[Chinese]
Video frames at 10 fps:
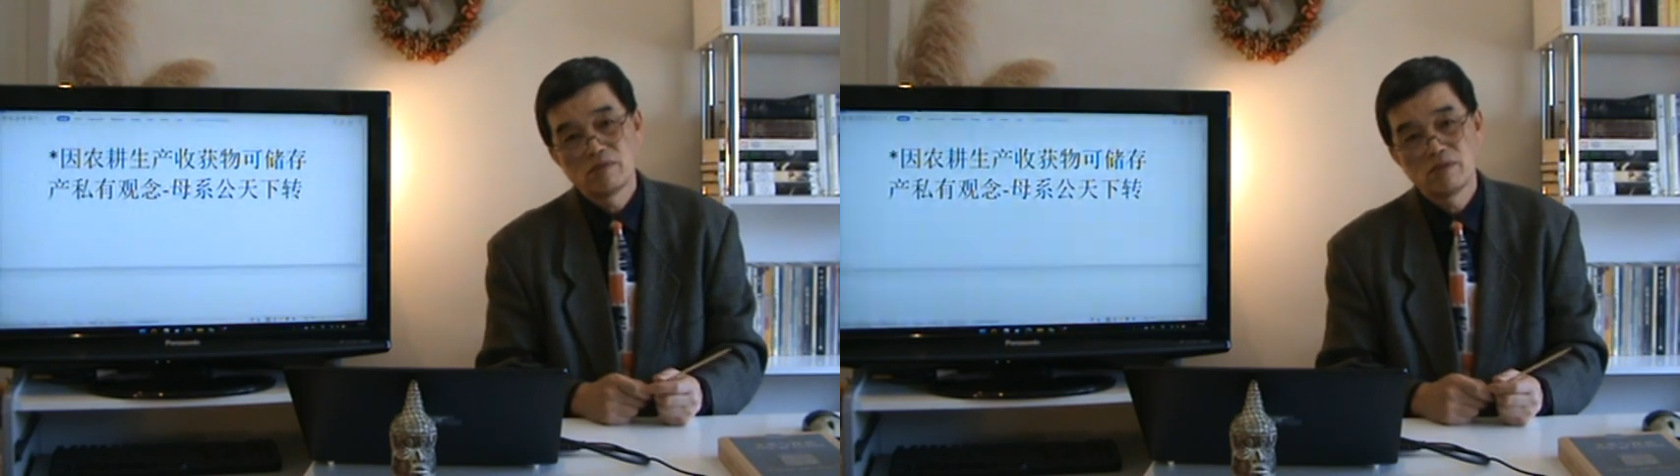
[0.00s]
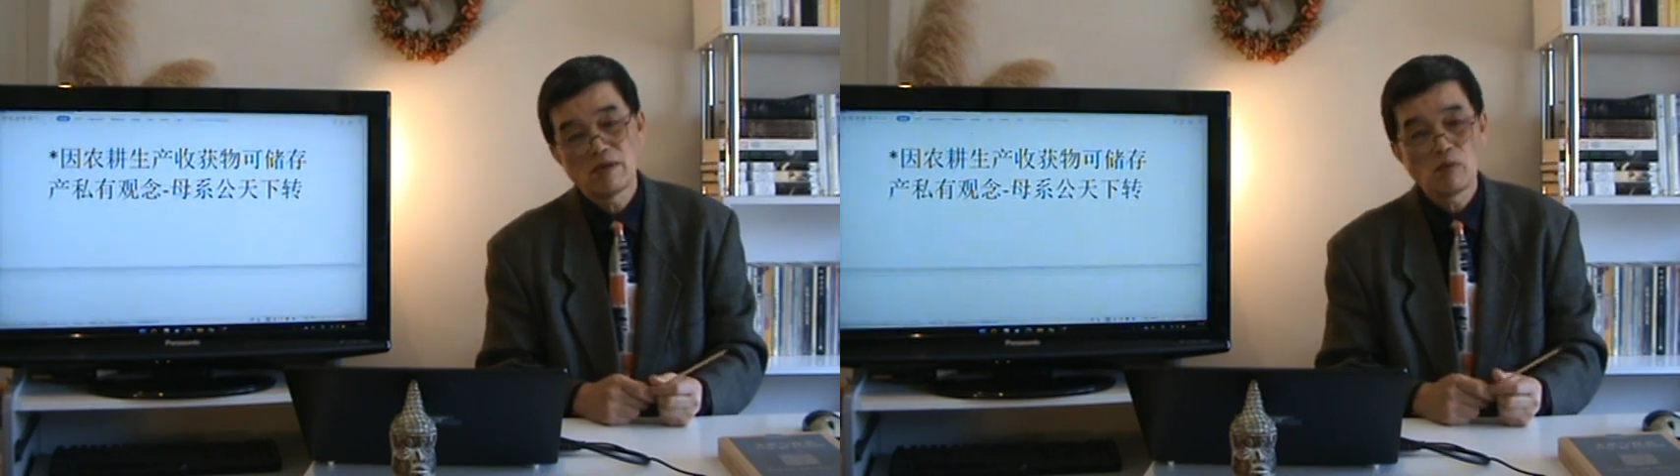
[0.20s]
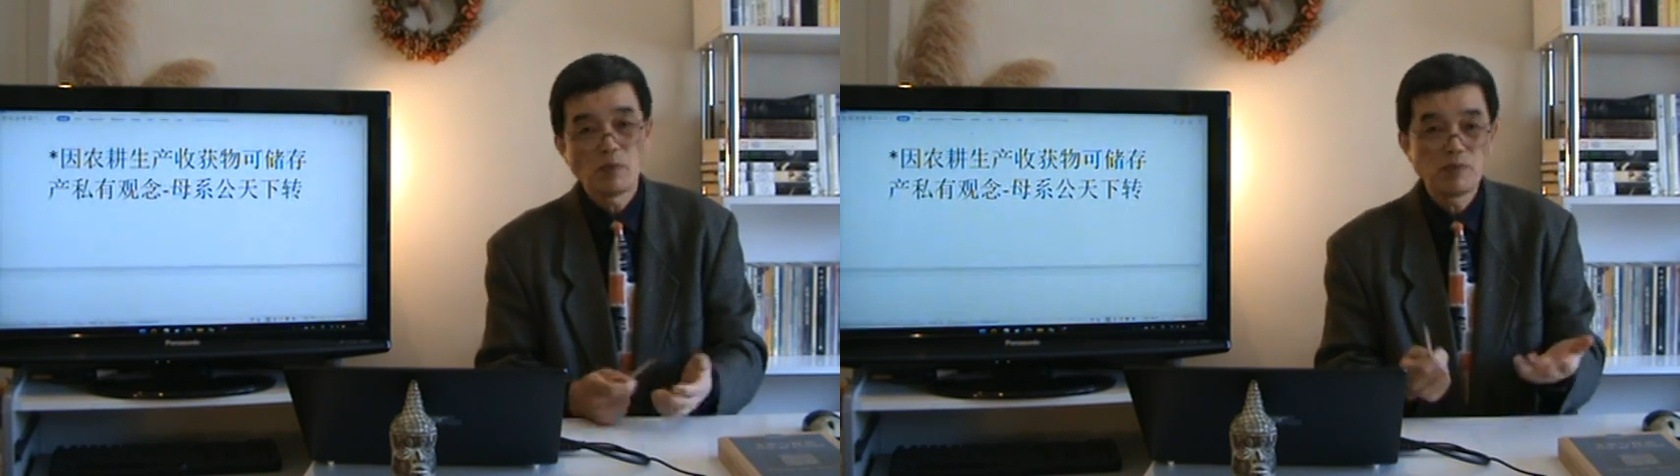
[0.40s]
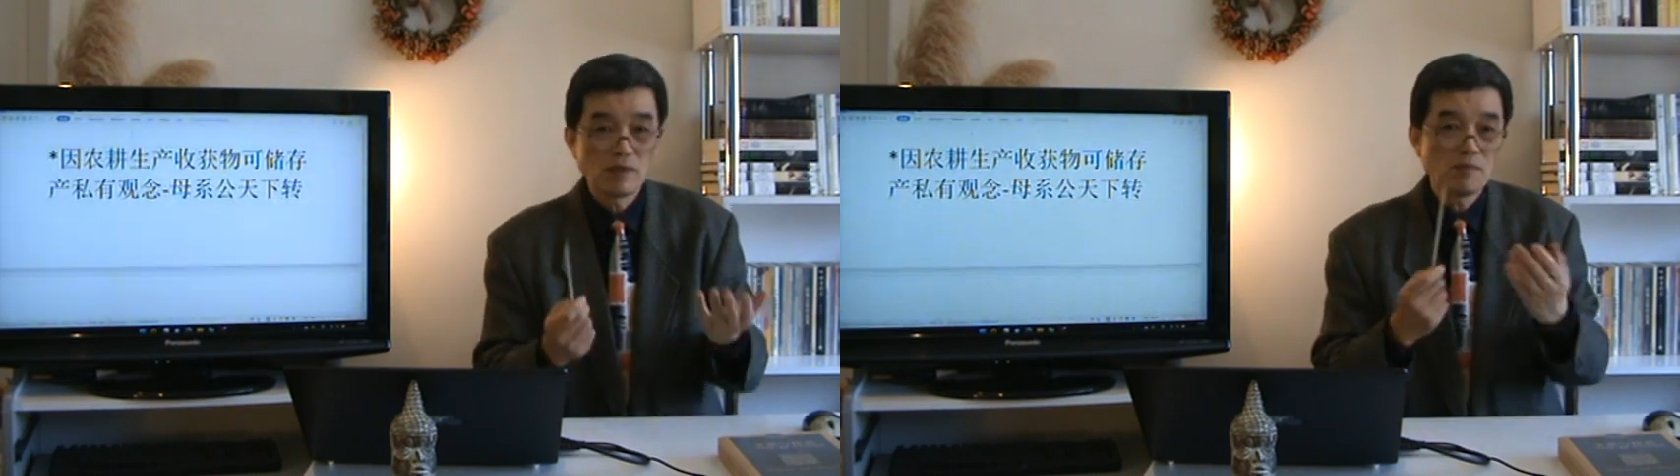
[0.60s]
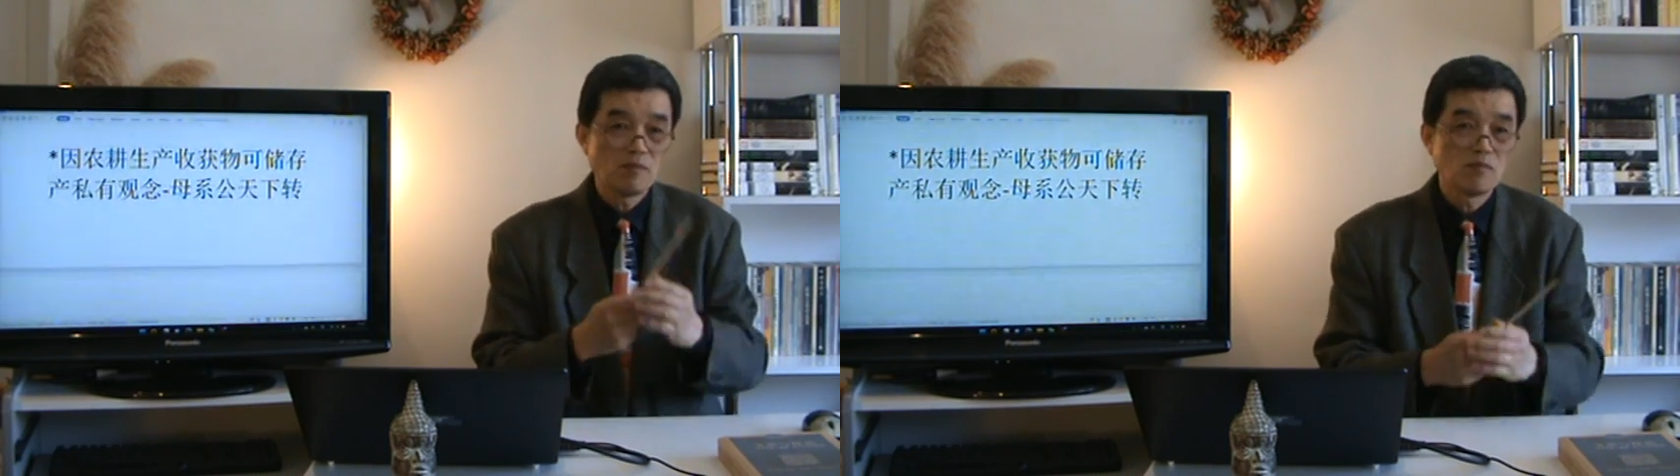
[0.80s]
对吧？我不
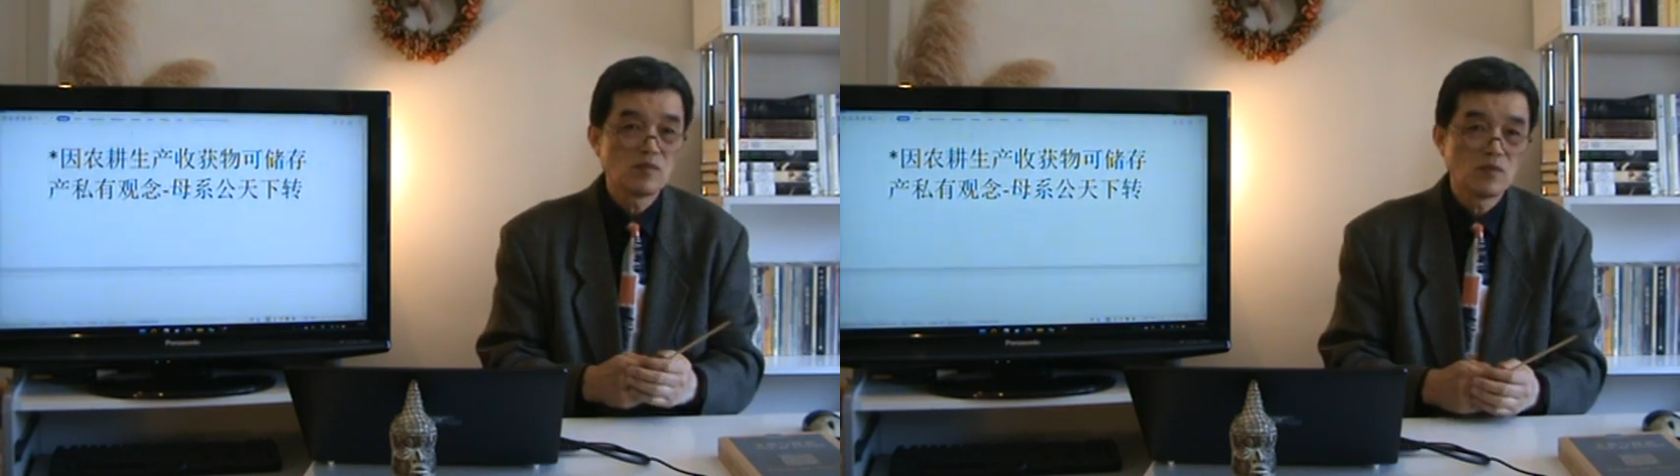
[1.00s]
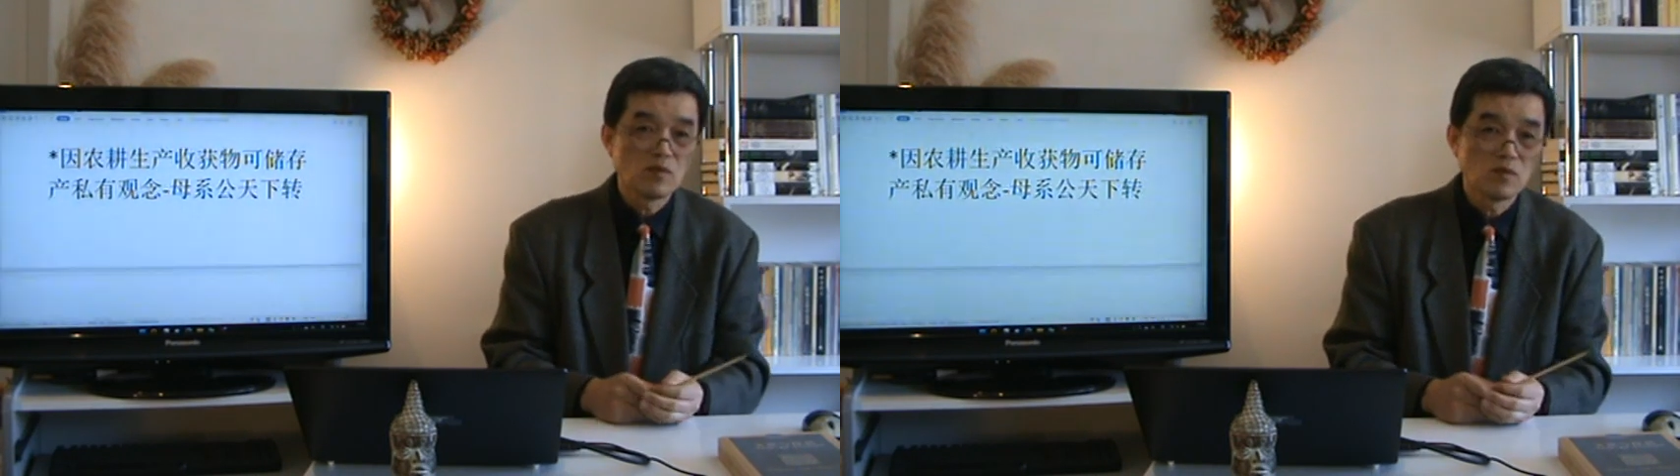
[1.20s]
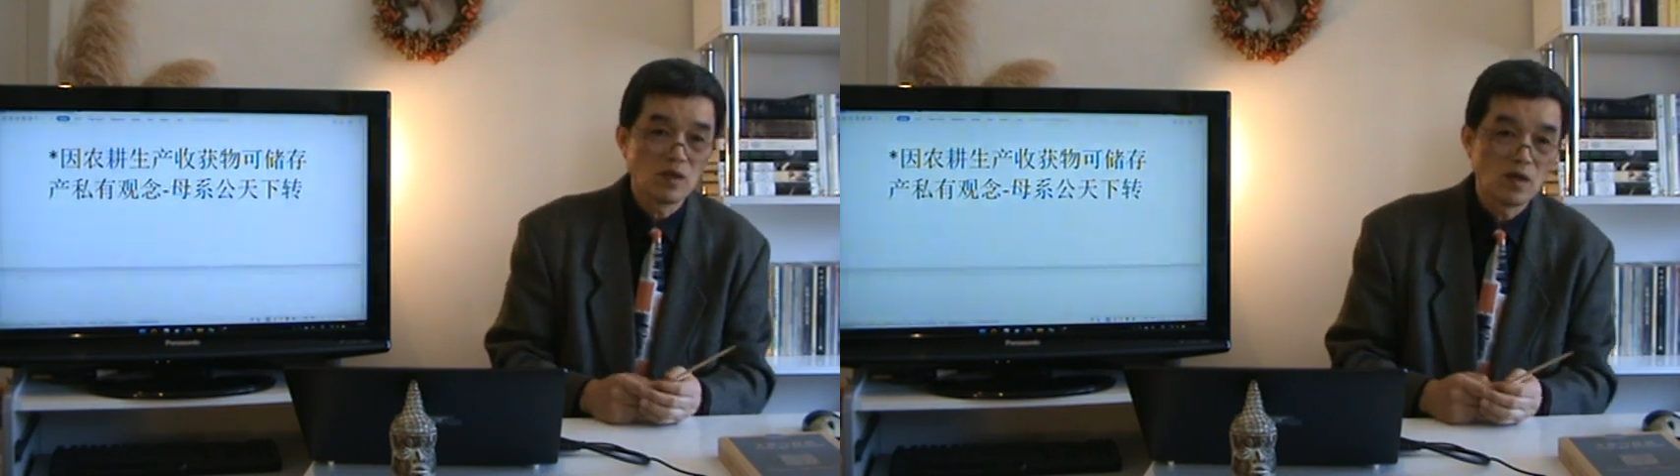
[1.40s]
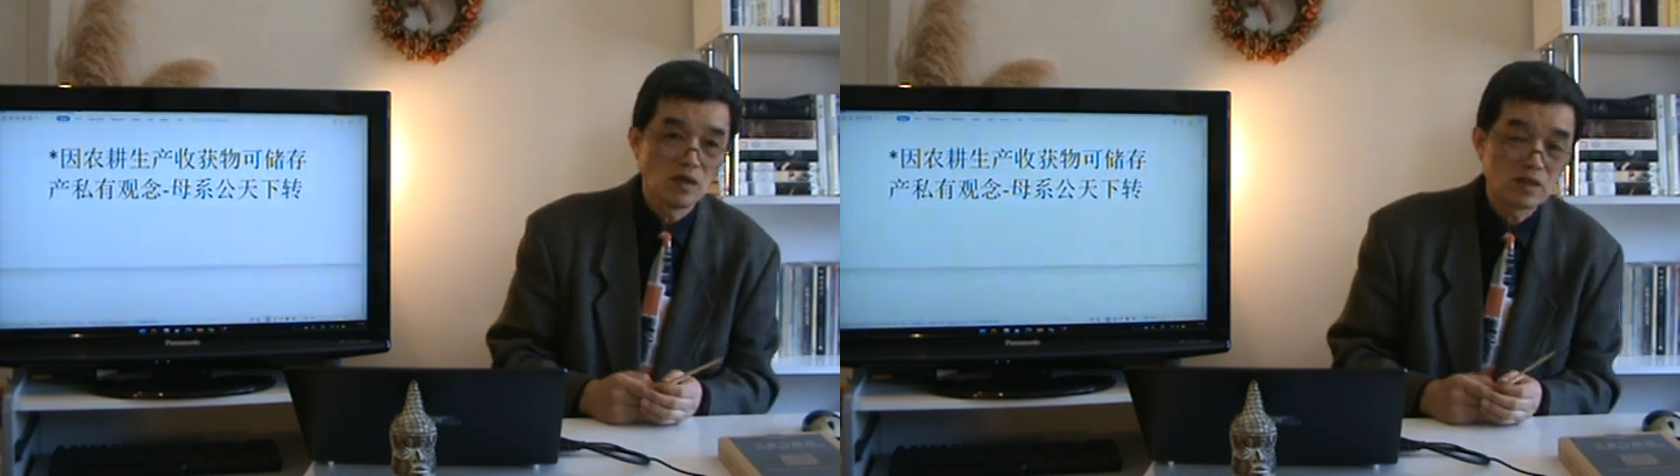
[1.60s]
能，呃，